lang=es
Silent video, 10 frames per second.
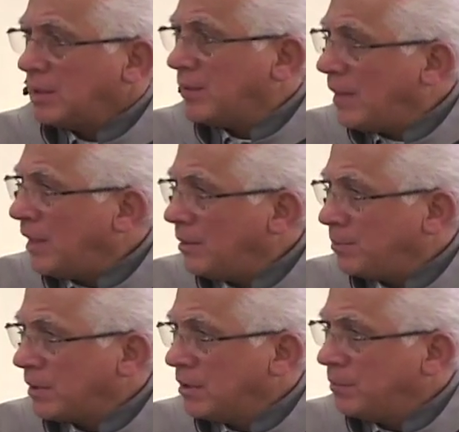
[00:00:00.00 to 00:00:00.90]
rebaja
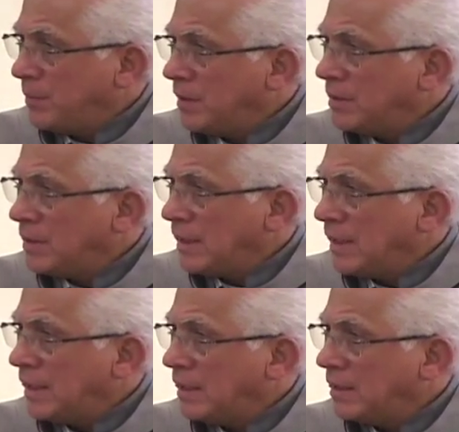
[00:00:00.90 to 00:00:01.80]
porque no pierden
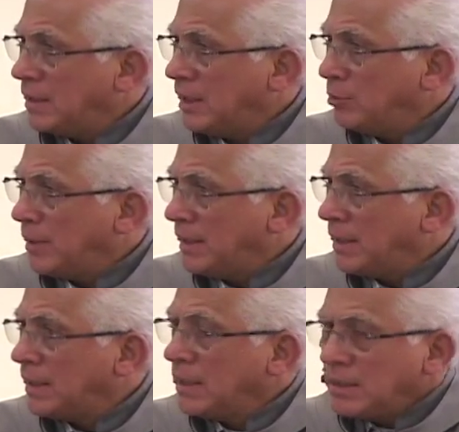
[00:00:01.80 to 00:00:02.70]
nada de la dignidad humana,